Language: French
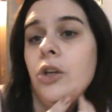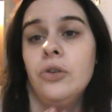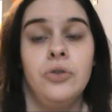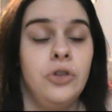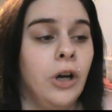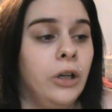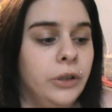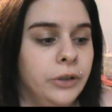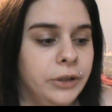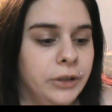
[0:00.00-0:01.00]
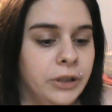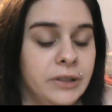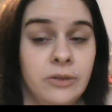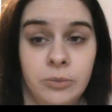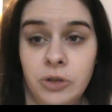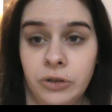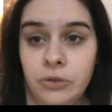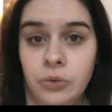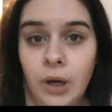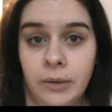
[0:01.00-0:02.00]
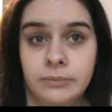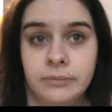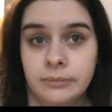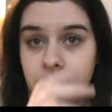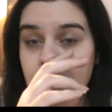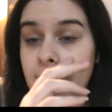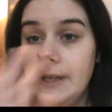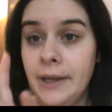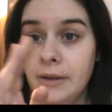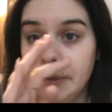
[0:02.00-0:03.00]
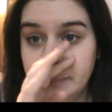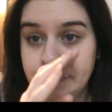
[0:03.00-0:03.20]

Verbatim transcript: Du genre, euh, quand ils ont besoin de toi, ils viennent.